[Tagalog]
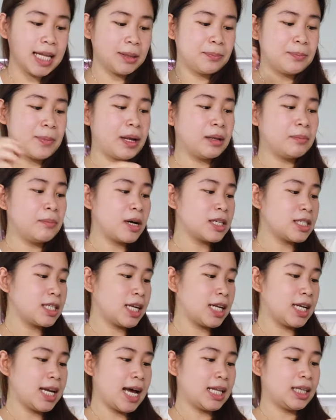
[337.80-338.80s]
na, na, unbox
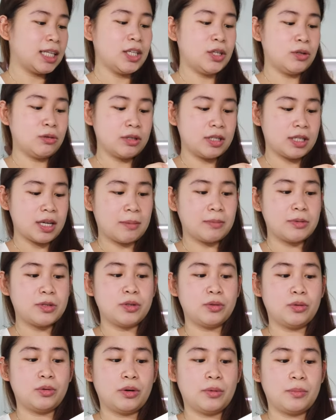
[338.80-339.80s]
na rin natin yung
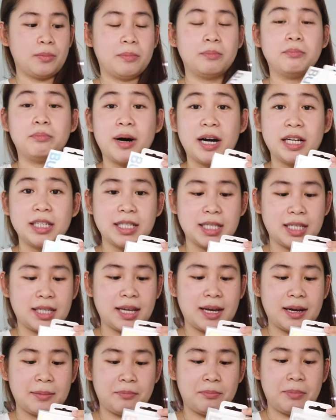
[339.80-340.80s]
Samsung Buds
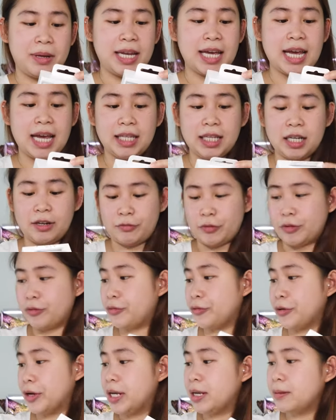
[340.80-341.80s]
na binigay nila for
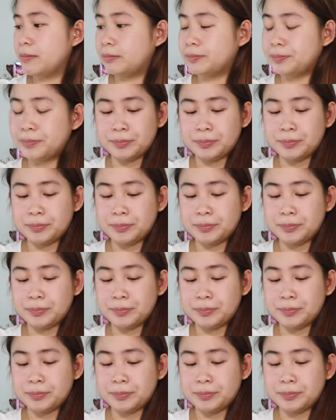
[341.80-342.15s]
free.